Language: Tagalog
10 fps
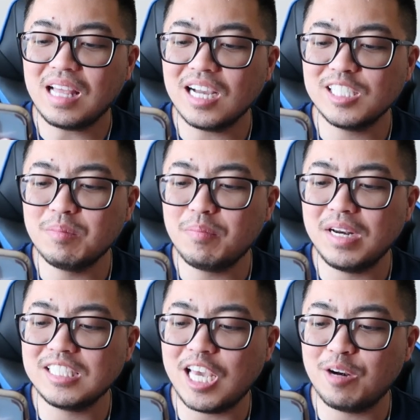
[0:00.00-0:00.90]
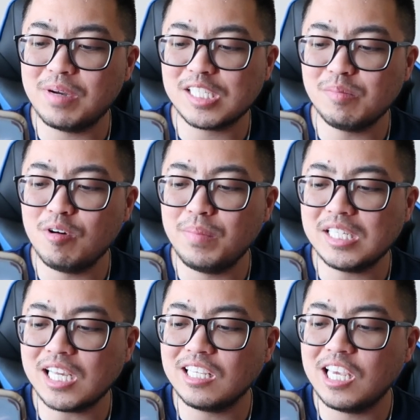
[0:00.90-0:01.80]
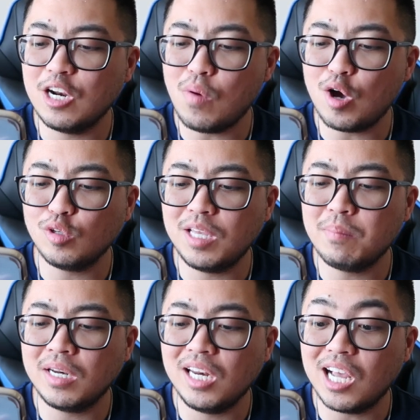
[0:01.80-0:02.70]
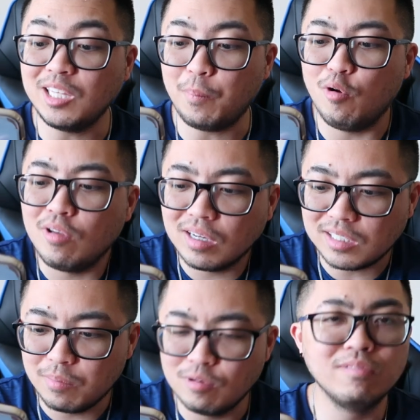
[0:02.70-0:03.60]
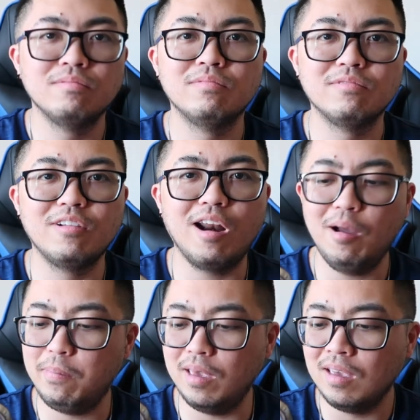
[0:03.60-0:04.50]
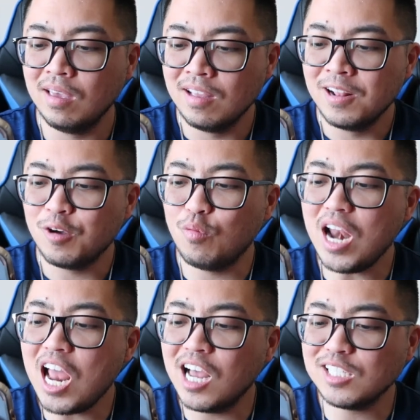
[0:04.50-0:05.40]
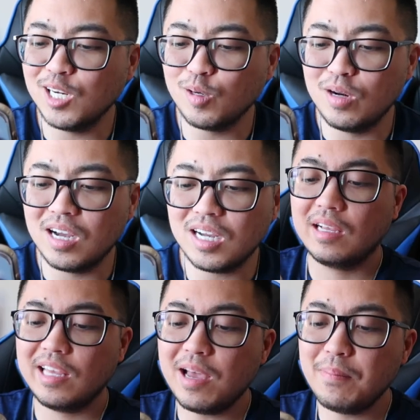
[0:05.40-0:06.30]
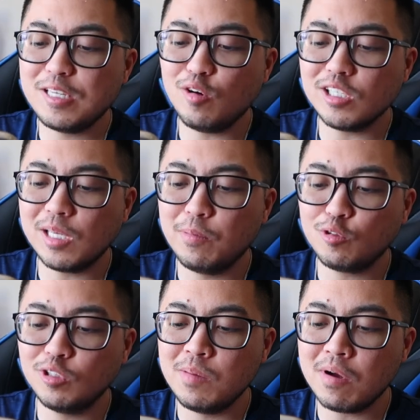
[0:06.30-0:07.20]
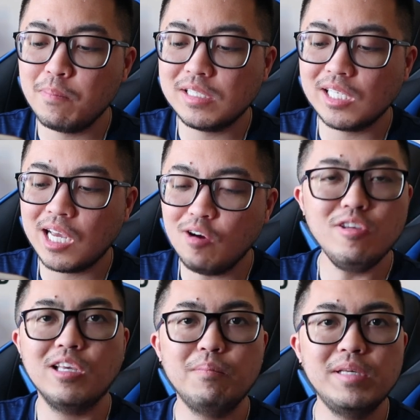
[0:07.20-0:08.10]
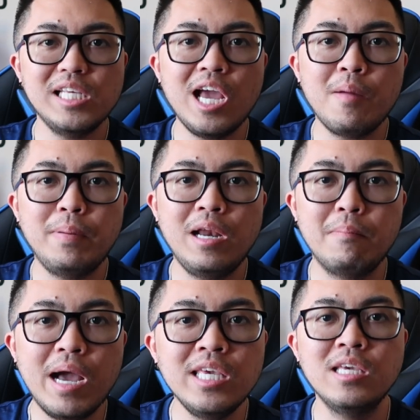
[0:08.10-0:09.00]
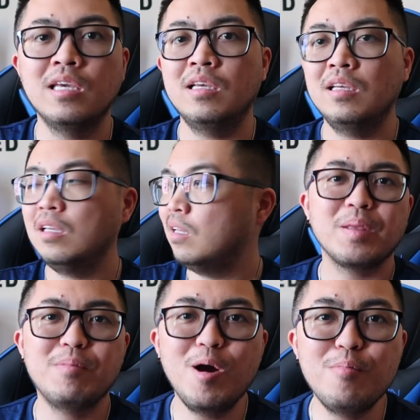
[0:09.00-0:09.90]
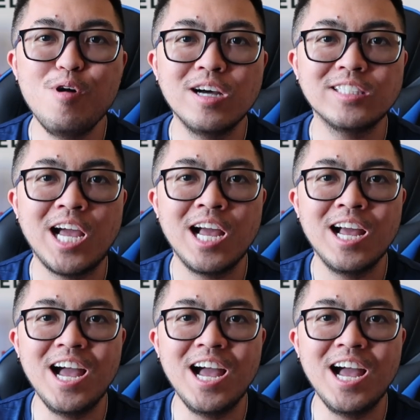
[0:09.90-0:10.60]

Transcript: Taga Cebu pala si Ermats mo. Minsan ginawa ko din Manila Antipolo yung Cebu. Grabe. Wala lang, share ko lang. Kaya medyo kasabot ko din magbisaya. Uy, bisaya ka pala, bay! Mga buwang ta.